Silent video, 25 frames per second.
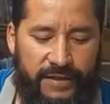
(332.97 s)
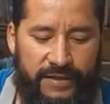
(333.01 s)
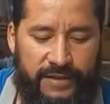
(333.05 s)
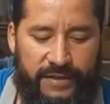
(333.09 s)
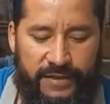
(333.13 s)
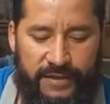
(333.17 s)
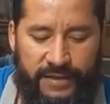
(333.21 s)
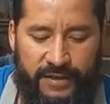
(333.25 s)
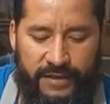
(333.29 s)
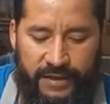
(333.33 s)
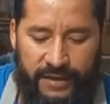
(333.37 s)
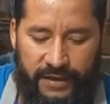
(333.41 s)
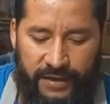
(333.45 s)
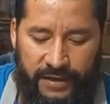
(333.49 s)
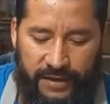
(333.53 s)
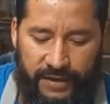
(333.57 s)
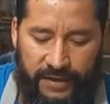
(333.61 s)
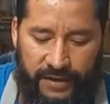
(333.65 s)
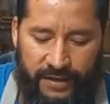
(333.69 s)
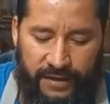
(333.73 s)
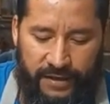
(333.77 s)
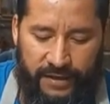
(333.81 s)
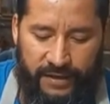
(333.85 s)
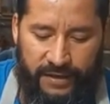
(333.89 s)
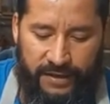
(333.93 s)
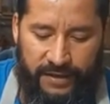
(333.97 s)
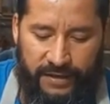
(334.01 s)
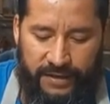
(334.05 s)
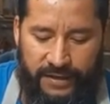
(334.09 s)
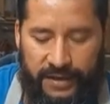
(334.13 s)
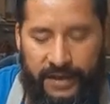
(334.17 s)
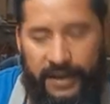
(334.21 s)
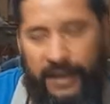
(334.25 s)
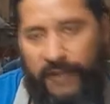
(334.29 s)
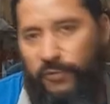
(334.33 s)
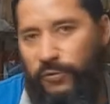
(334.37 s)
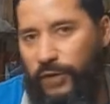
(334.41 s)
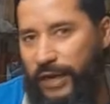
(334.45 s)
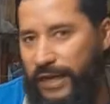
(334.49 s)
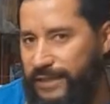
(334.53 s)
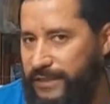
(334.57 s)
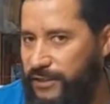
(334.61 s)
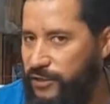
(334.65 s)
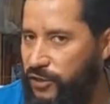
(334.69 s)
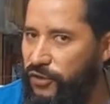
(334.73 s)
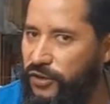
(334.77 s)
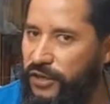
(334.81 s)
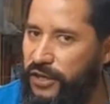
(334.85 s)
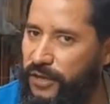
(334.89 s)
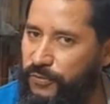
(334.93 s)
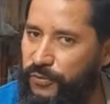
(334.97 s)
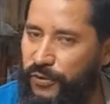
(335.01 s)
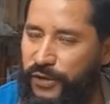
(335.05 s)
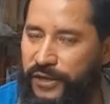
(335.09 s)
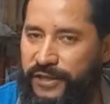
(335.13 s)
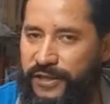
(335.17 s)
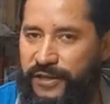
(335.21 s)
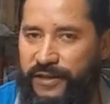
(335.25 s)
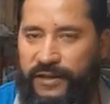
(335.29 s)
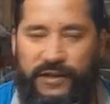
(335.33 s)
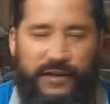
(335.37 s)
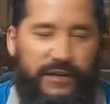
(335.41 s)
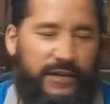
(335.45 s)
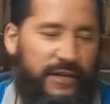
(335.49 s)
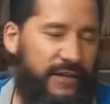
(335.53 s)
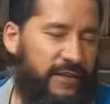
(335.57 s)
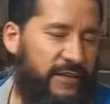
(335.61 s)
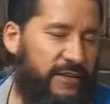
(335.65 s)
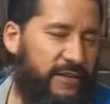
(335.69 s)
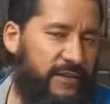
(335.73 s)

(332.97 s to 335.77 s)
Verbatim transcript: y, eh, la duración que pueda tener en